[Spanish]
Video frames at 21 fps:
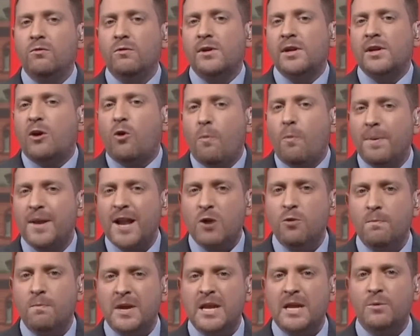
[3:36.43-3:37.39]
recuperar
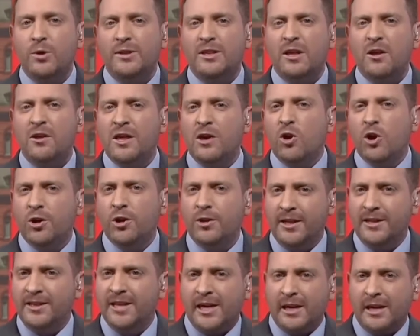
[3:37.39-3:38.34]
un mínimo estado de
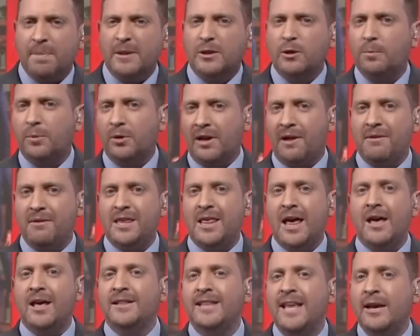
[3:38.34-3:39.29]
orden, de respeto por la
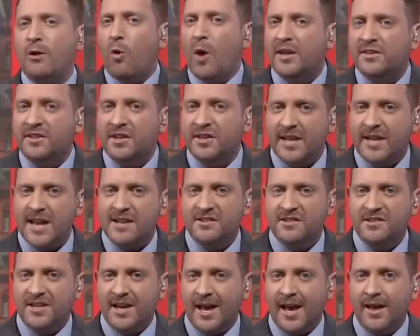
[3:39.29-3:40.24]
vida, de
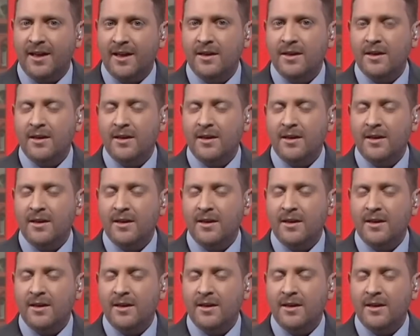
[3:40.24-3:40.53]
coexistencia.